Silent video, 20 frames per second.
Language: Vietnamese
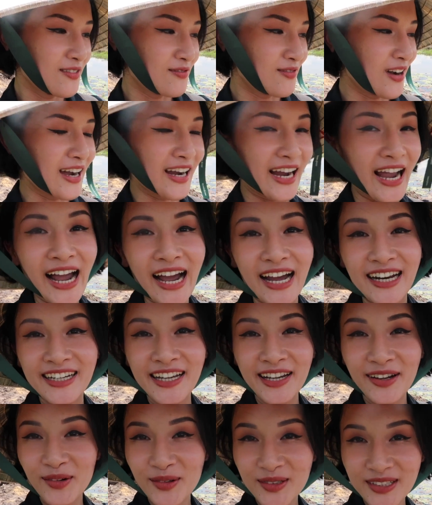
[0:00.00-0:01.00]
và ngả
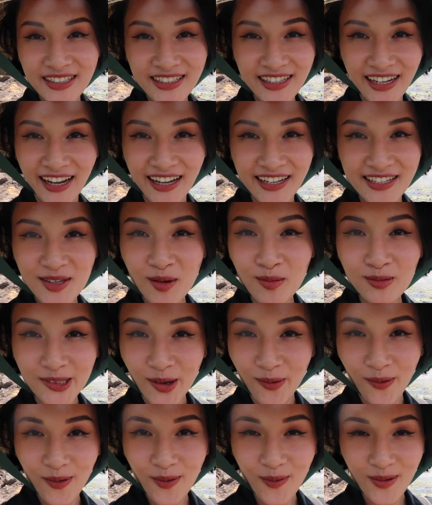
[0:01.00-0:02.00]
theo những cái giông
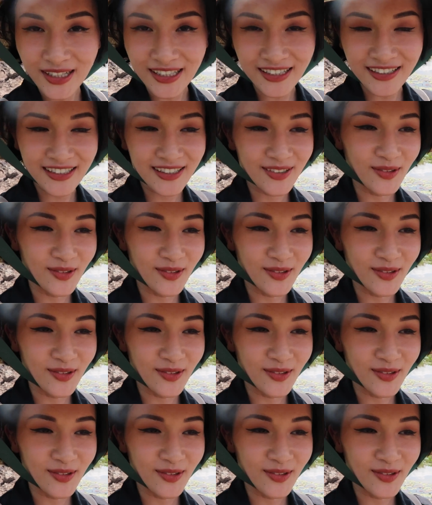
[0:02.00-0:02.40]
tố cuộc đời.